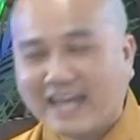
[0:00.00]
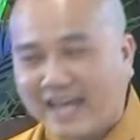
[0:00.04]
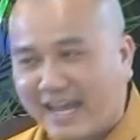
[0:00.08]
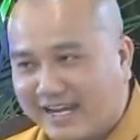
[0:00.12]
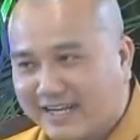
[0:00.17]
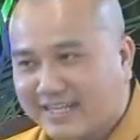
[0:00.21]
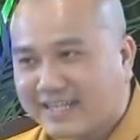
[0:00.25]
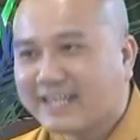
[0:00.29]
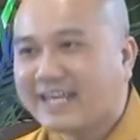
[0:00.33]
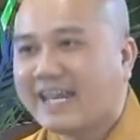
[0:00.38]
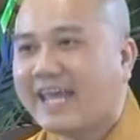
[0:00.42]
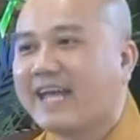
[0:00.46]

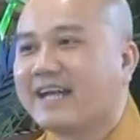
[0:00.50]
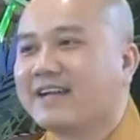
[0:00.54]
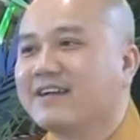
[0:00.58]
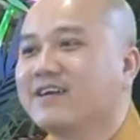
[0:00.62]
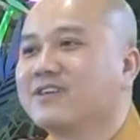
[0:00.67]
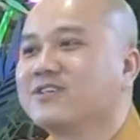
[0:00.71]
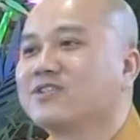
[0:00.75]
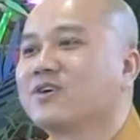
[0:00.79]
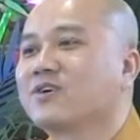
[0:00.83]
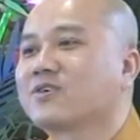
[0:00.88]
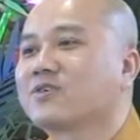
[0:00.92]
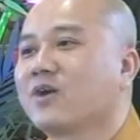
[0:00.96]
Để cái
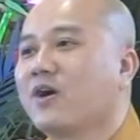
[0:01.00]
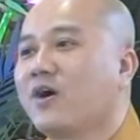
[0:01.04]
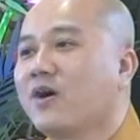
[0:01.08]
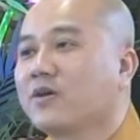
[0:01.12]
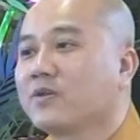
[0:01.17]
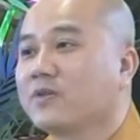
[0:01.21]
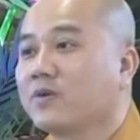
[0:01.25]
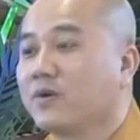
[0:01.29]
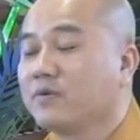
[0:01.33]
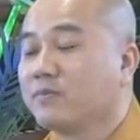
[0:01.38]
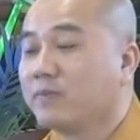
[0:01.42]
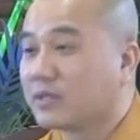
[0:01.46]
đèn lên cho
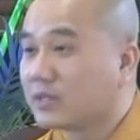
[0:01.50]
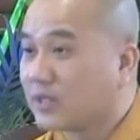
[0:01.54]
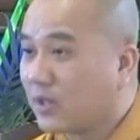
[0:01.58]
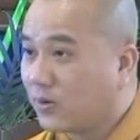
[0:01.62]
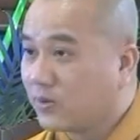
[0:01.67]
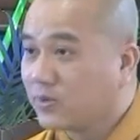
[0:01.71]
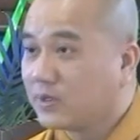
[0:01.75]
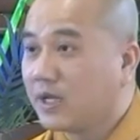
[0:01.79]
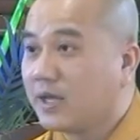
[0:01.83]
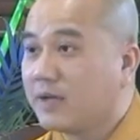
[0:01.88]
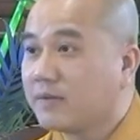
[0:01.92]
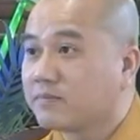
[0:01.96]
có thôi. Mà
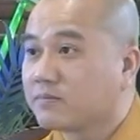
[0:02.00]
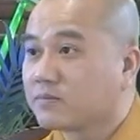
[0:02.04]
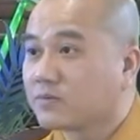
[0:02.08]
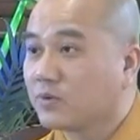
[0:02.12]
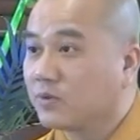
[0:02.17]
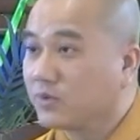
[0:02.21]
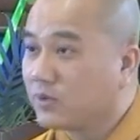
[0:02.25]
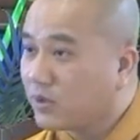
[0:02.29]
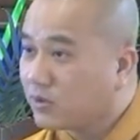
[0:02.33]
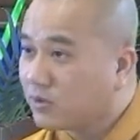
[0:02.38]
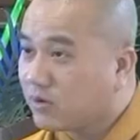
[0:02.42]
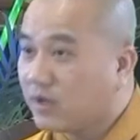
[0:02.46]
tội nghiệp,
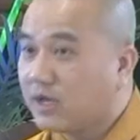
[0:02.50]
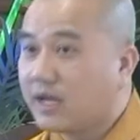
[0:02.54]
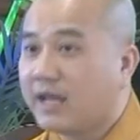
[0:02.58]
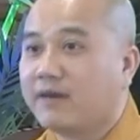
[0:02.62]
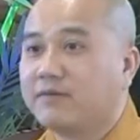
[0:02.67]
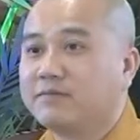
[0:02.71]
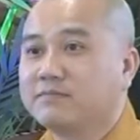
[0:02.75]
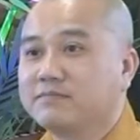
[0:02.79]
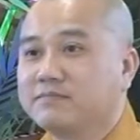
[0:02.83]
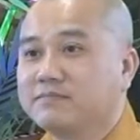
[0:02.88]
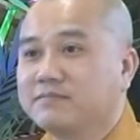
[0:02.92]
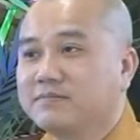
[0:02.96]
tụi nó có
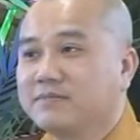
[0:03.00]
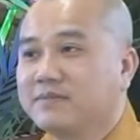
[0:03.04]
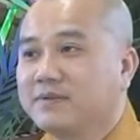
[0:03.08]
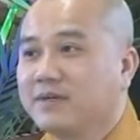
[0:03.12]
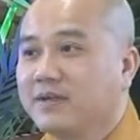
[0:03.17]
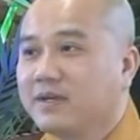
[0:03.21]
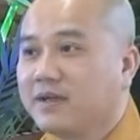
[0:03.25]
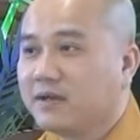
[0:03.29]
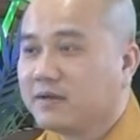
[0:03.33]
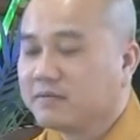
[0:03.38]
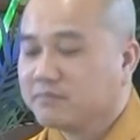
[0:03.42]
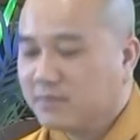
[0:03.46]
lòng.
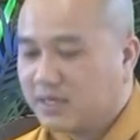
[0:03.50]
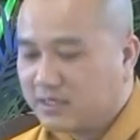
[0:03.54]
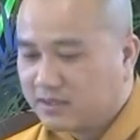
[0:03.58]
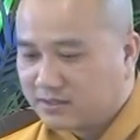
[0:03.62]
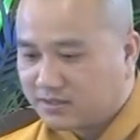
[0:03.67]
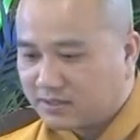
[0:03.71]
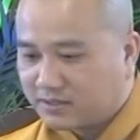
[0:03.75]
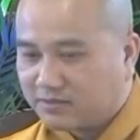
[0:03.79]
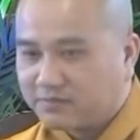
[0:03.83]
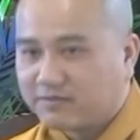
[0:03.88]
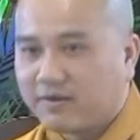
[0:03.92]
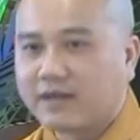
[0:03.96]

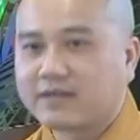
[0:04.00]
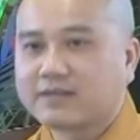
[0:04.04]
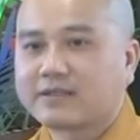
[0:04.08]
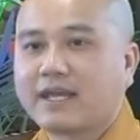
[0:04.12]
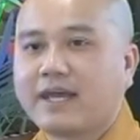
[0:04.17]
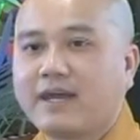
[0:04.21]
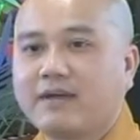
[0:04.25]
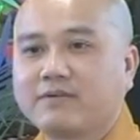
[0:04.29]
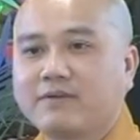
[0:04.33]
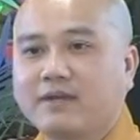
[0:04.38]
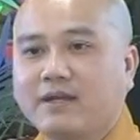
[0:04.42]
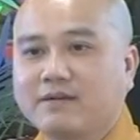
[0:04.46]
Bưng tượng Phật
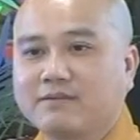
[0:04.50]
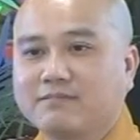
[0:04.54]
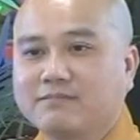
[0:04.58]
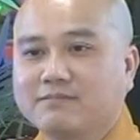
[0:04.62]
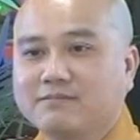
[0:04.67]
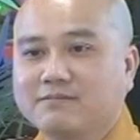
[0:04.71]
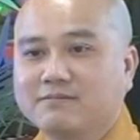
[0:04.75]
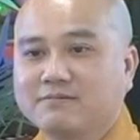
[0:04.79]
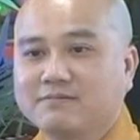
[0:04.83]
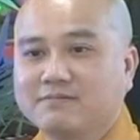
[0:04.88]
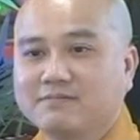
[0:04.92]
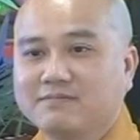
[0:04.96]
theo nè,
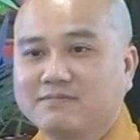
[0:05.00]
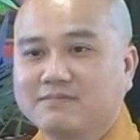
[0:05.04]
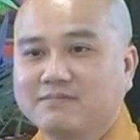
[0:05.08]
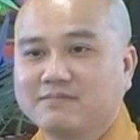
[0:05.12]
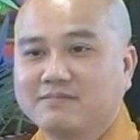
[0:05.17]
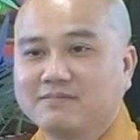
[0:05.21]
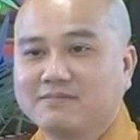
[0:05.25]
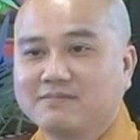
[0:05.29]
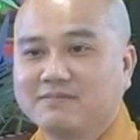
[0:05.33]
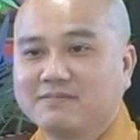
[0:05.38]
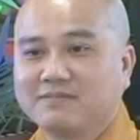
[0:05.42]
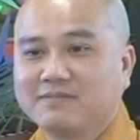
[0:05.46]

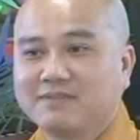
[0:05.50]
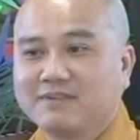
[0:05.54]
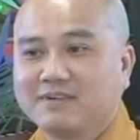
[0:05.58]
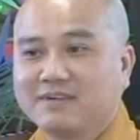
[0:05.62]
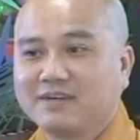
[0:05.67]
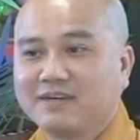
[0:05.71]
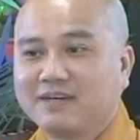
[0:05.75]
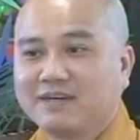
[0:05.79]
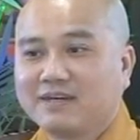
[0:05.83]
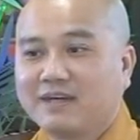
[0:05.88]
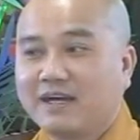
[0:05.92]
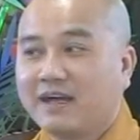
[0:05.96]

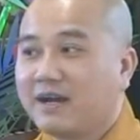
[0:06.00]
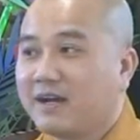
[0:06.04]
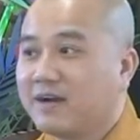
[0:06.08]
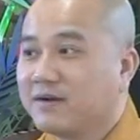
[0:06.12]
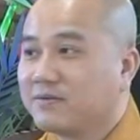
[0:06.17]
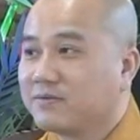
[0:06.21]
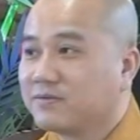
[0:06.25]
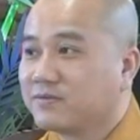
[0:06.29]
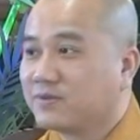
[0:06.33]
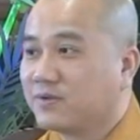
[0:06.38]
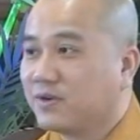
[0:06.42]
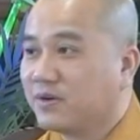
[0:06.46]
thấy
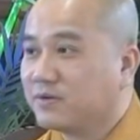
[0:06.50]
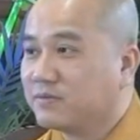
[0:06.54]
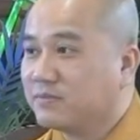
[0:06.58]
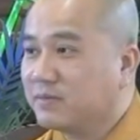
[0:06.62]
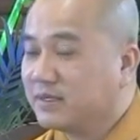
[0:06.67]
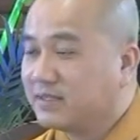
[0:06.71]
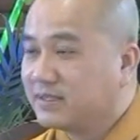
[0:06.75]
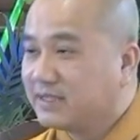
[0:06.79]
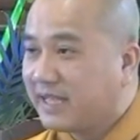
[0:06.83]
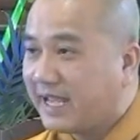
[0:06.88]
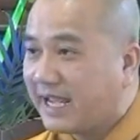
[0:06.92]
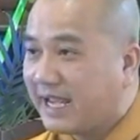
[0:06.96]
không? Rồi
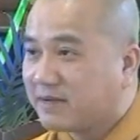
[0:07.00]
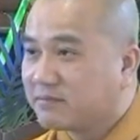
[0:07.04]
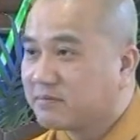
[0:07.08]
bưng